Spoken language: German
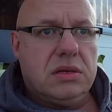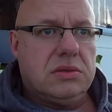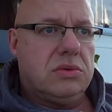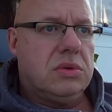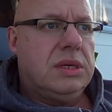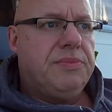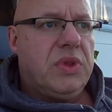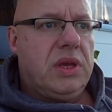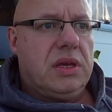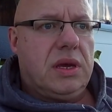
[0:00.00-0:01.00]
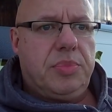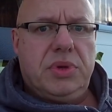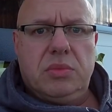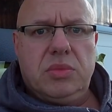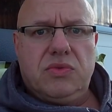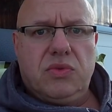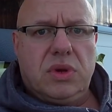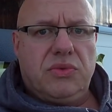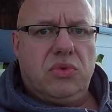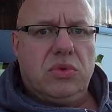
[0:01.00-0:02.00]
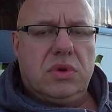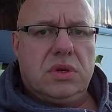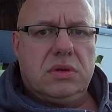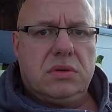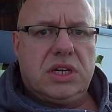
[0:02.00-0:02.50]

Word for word: Also ich habe hier mit Vodafone äh,